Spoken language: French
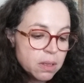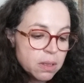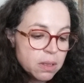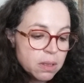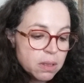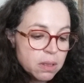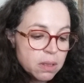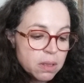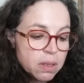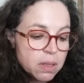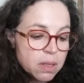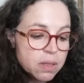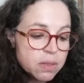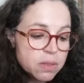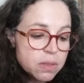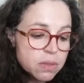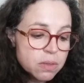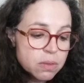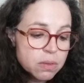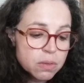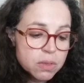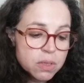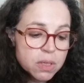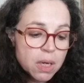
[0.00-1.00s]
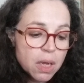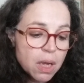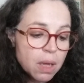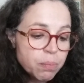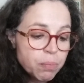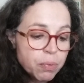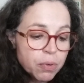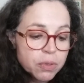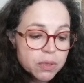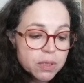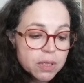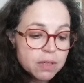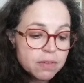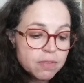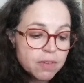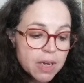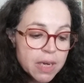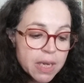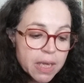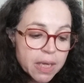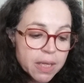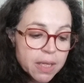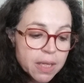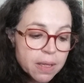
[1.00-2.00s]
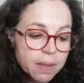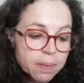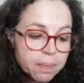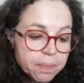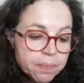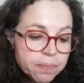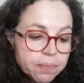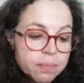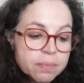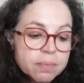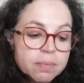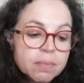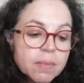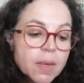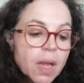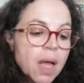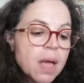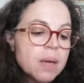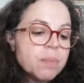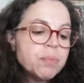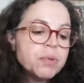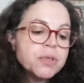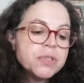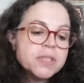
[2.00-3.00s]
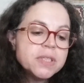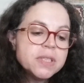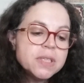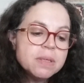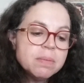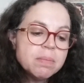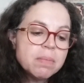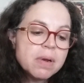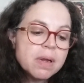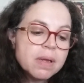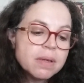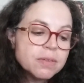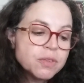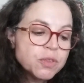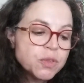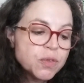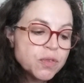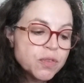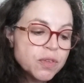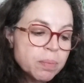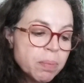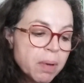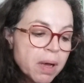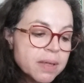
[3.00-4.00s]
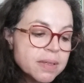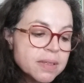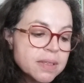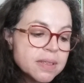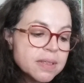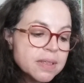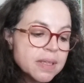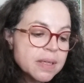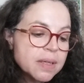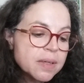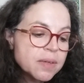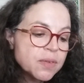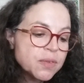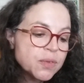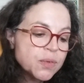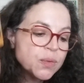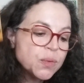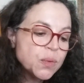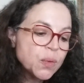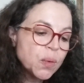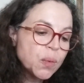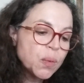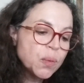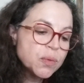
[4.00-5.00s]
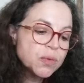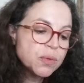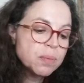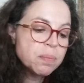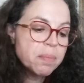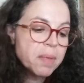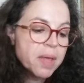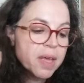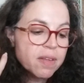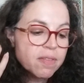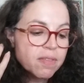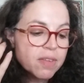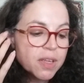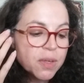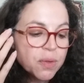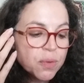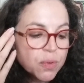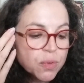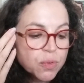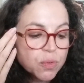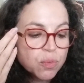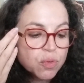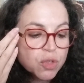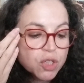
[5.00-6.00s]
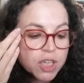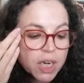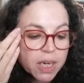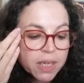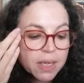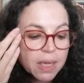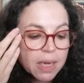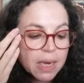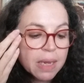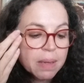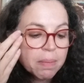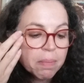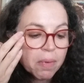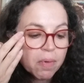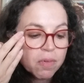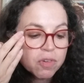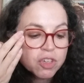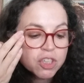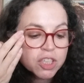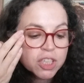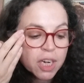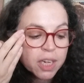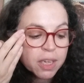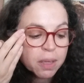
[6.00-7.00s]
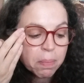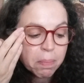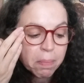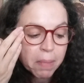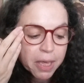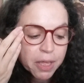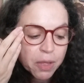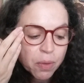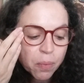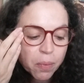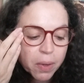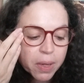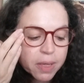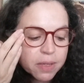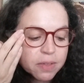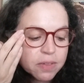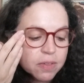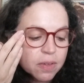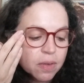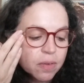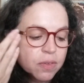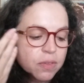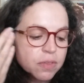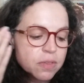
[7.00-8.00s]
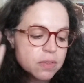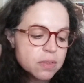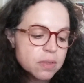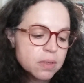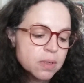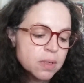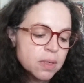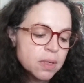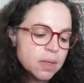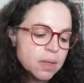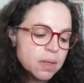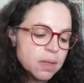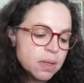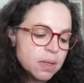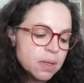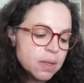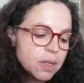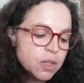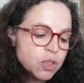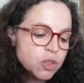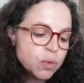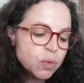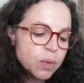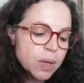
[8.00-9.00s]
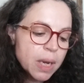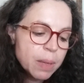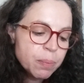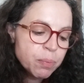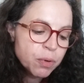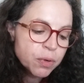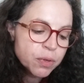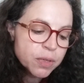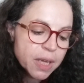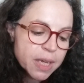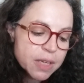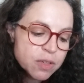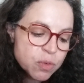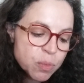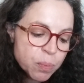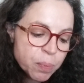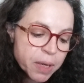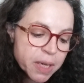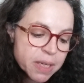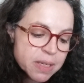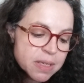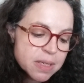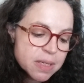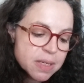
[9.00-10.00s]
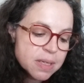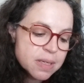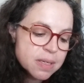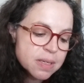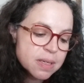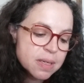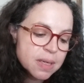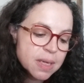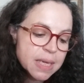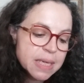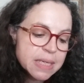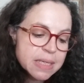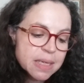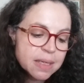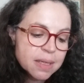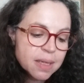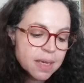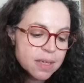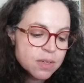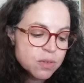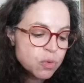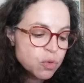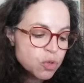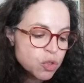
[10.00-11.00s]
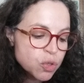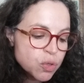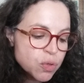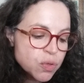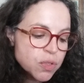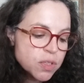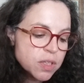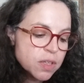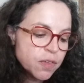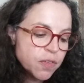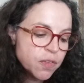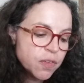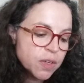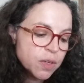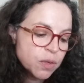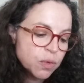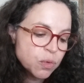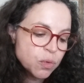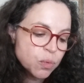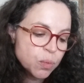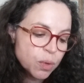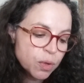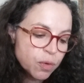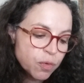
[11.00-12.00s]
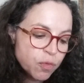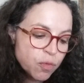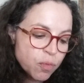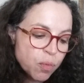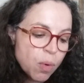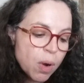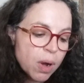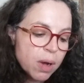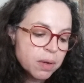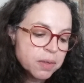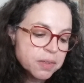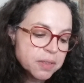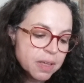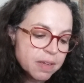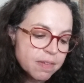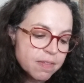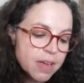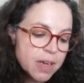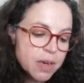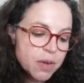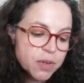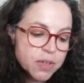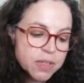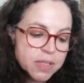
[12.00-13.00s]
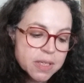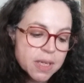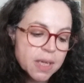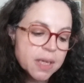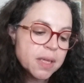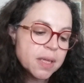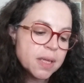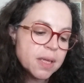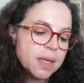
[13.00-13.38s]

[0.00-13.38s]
Et si ce que j'ai à apporter ne valait rien Impossible Tu fais partie d'une ronde merveilleuse où chaque élément, chaque maillon a un sens. Tu es là pour une raison précise, et cette raison justifie que tu aies foi en ta valeur sacrée,